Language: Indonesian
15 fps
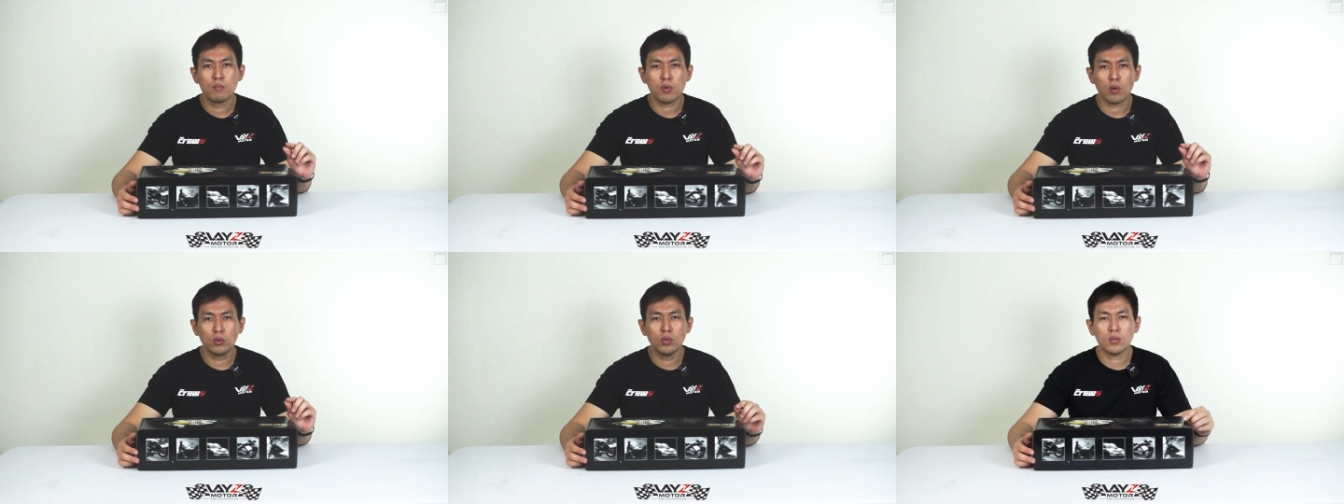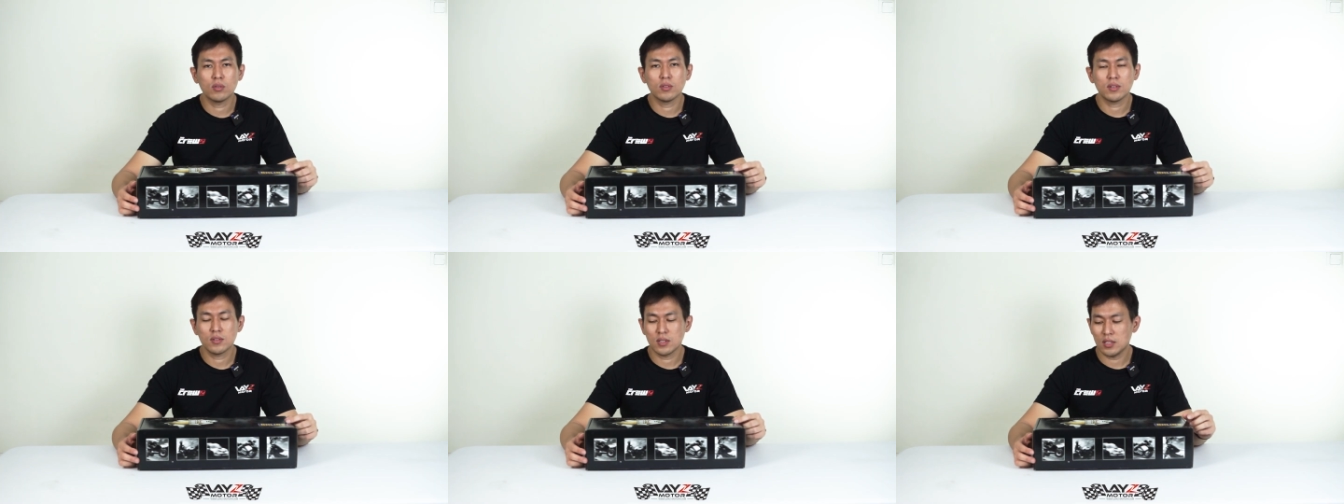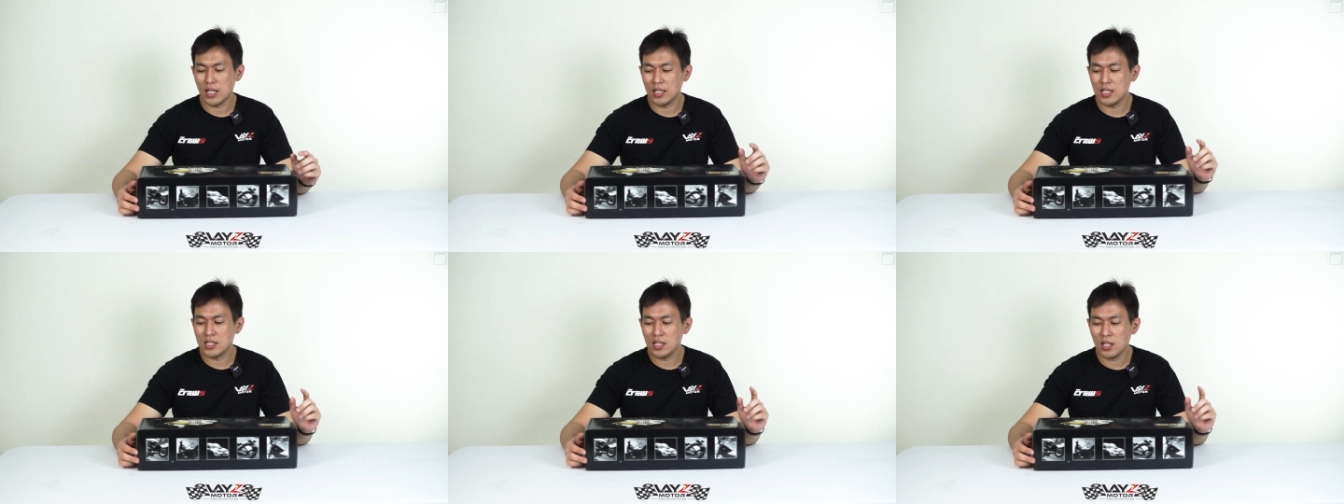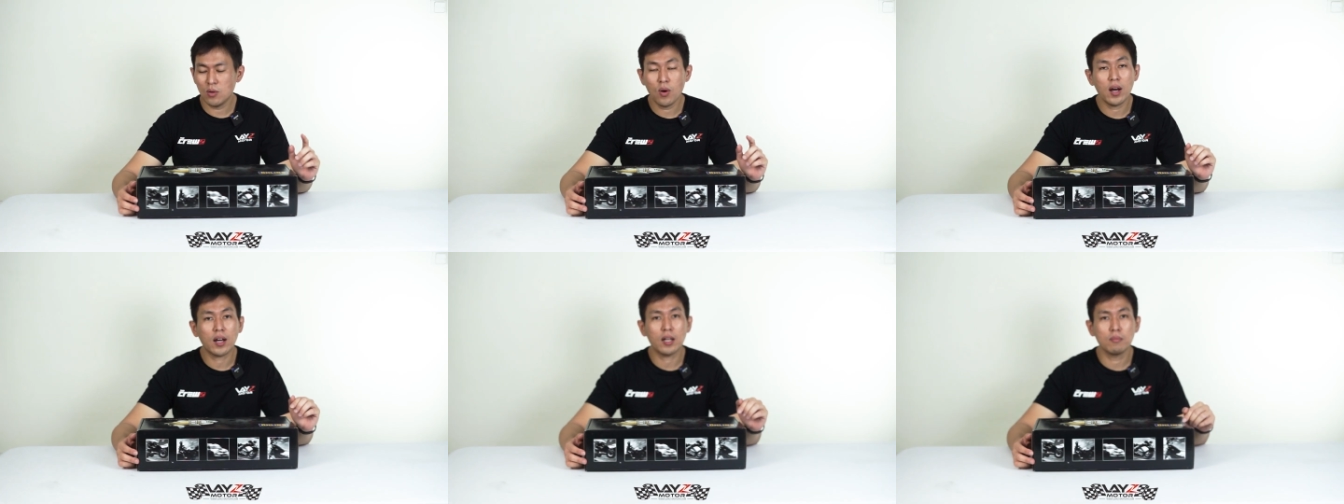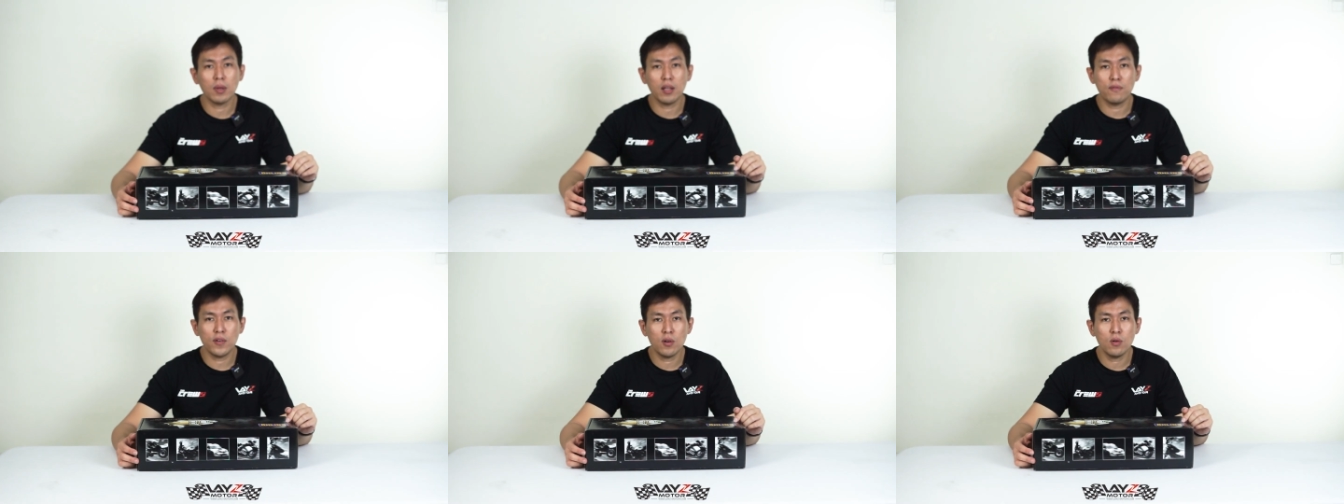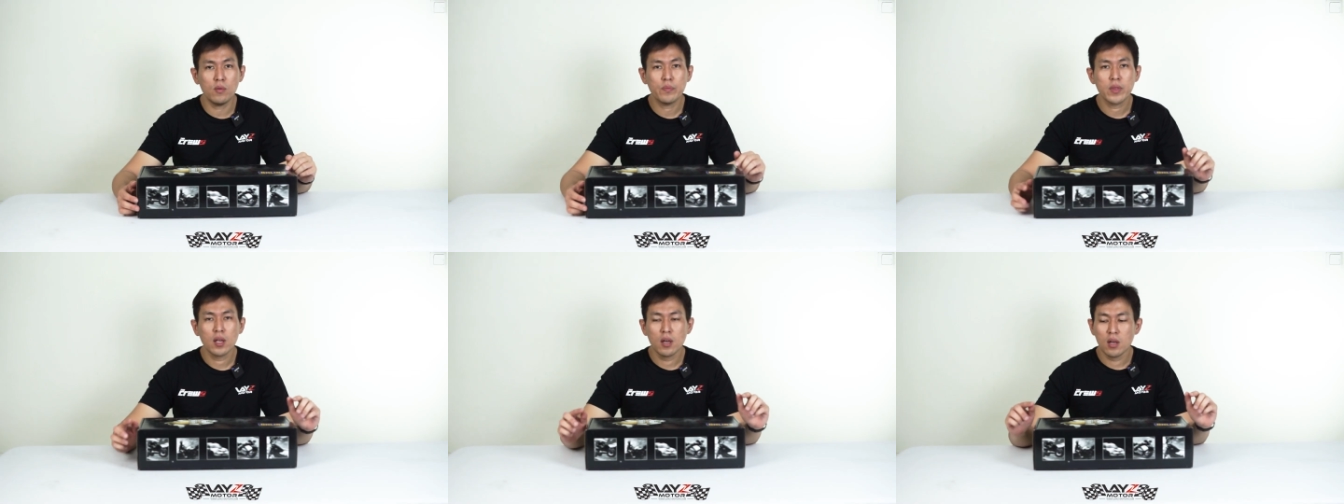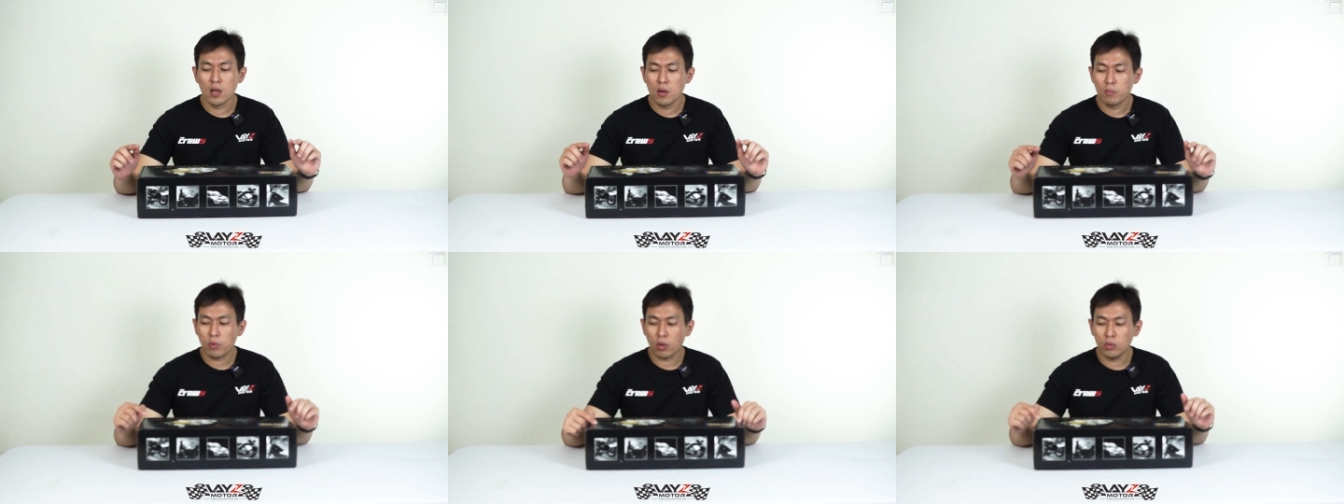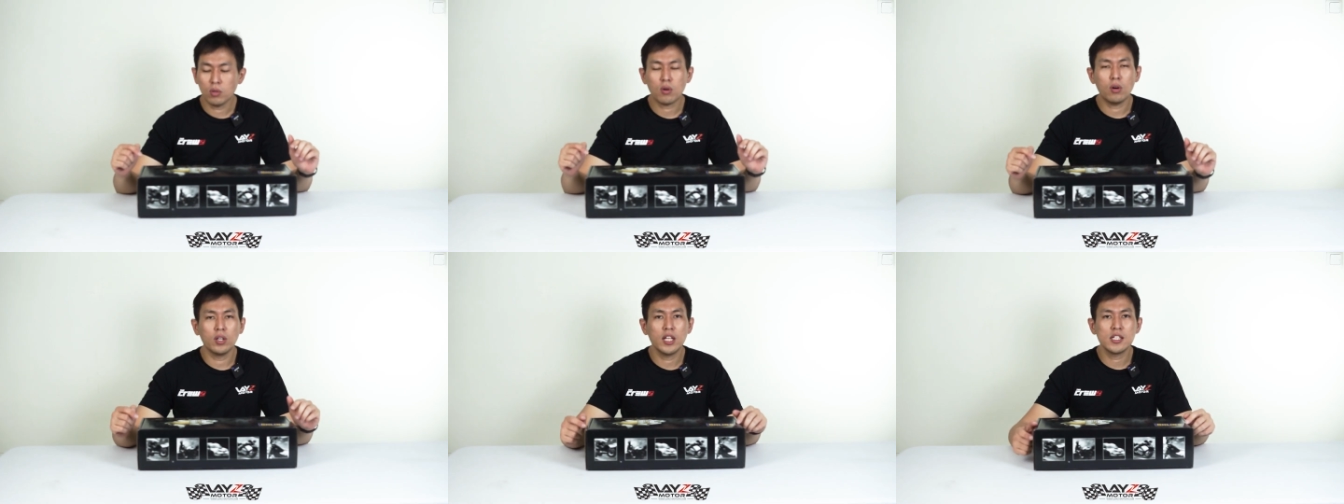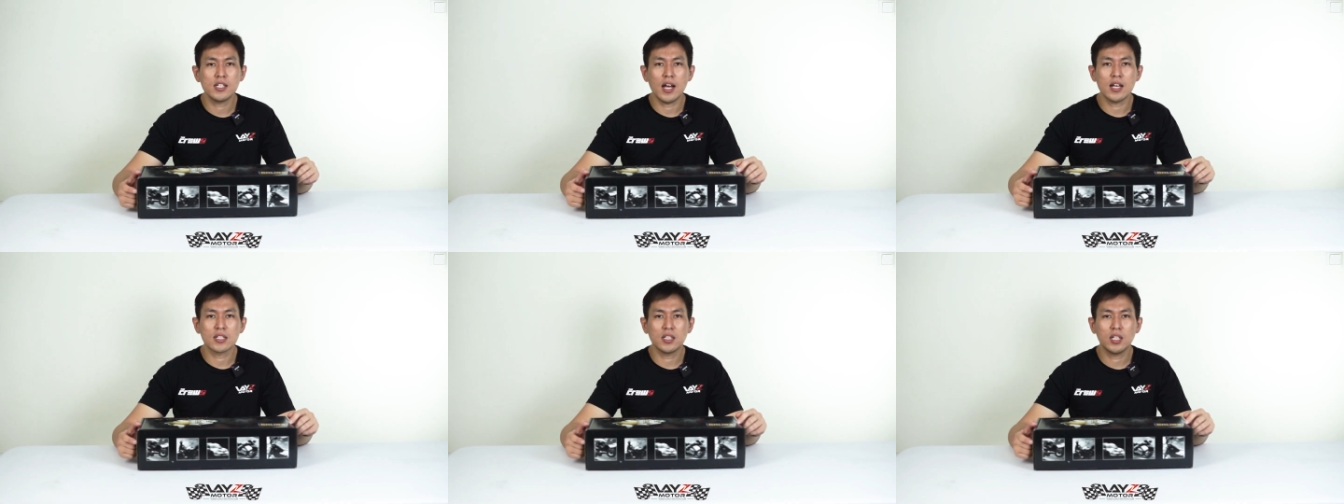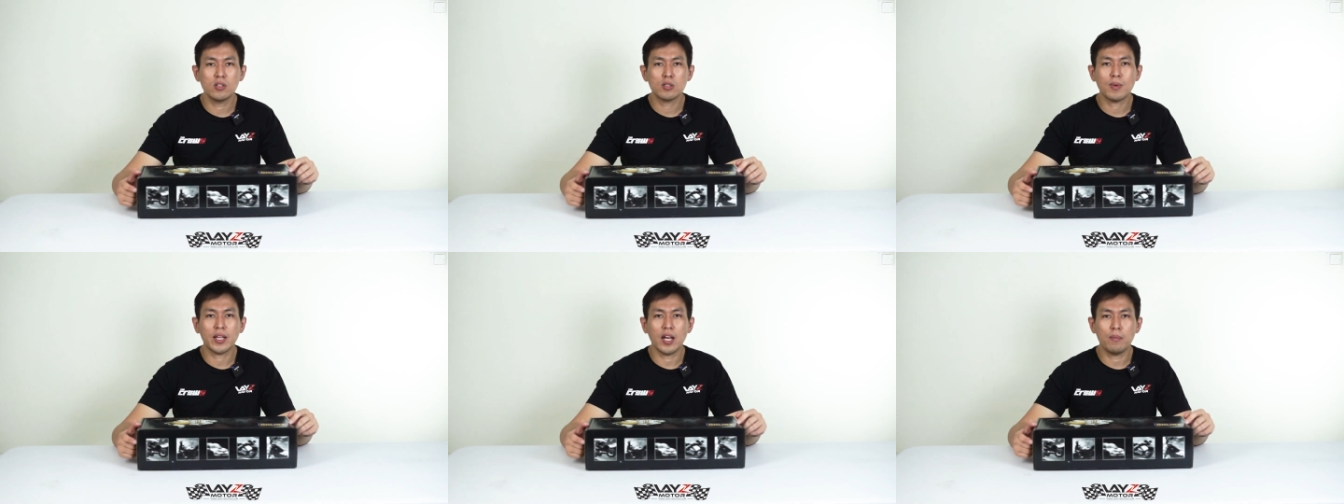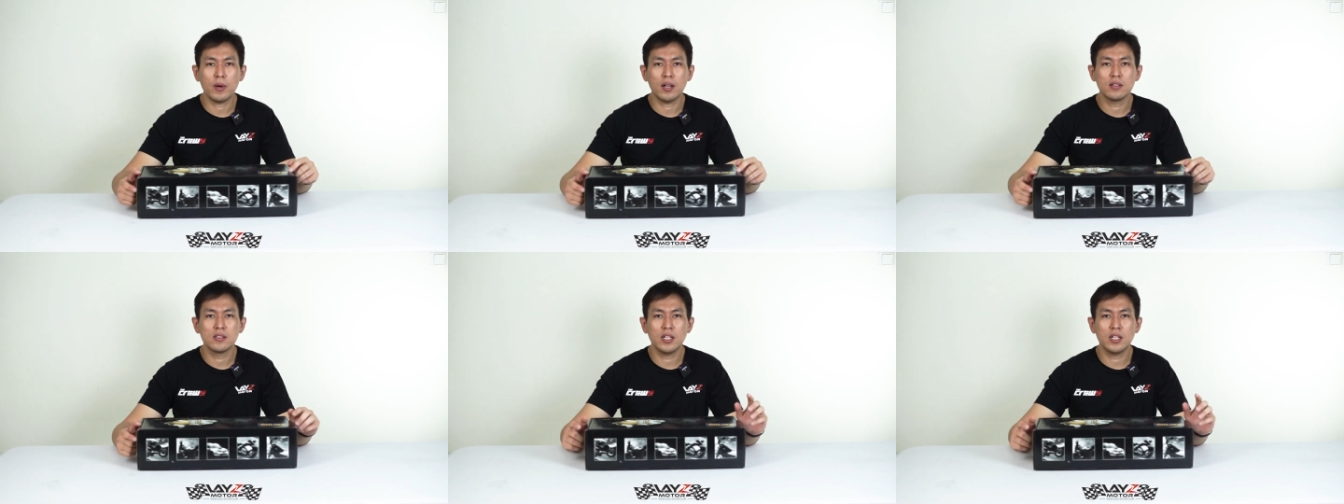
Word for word: produk, nah di sini gue akan mereview produk online yang asli itu seperti apa.